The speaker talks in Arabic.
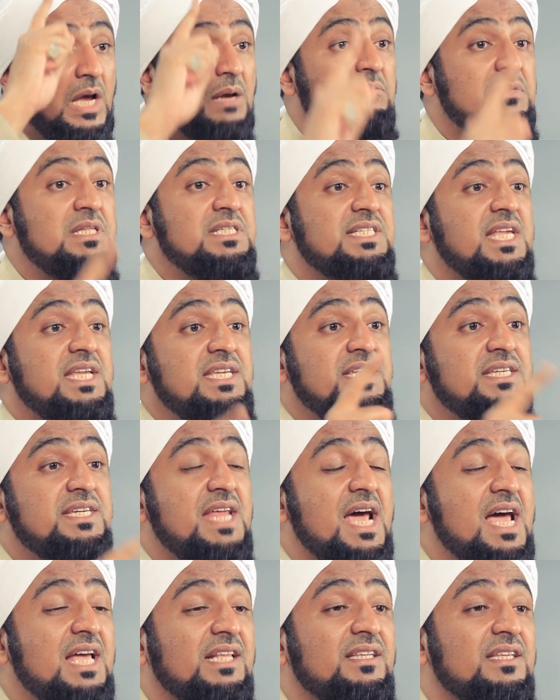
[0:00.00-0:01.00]
من
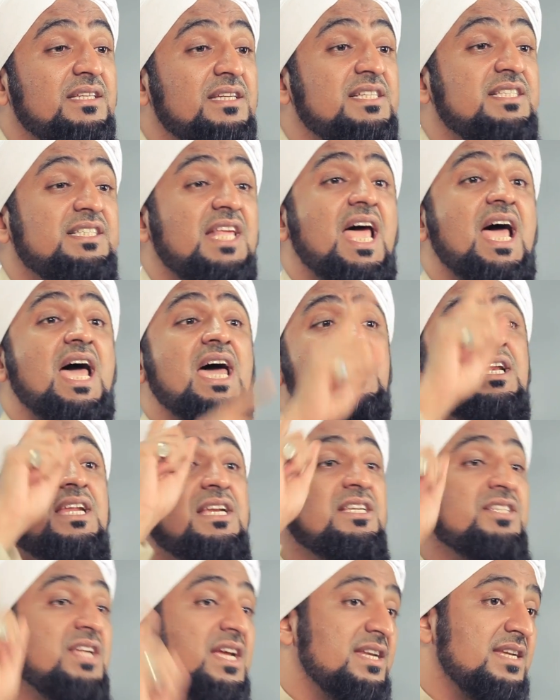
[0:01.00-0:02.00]
سيدات نساء أهل
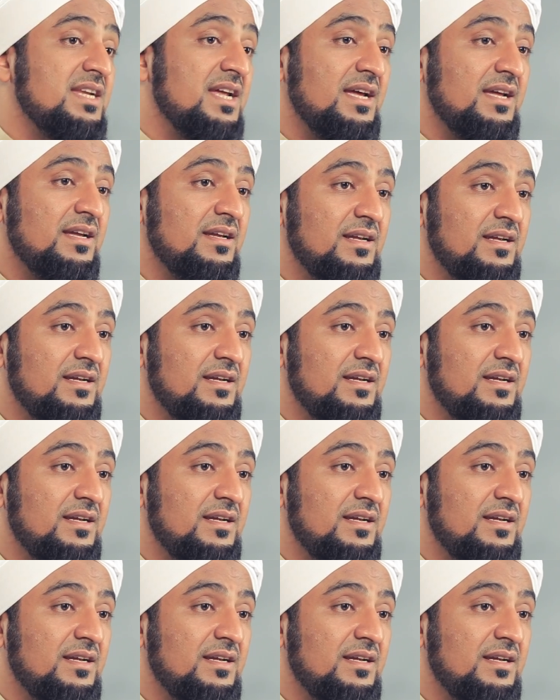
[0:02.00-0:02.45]
الجنة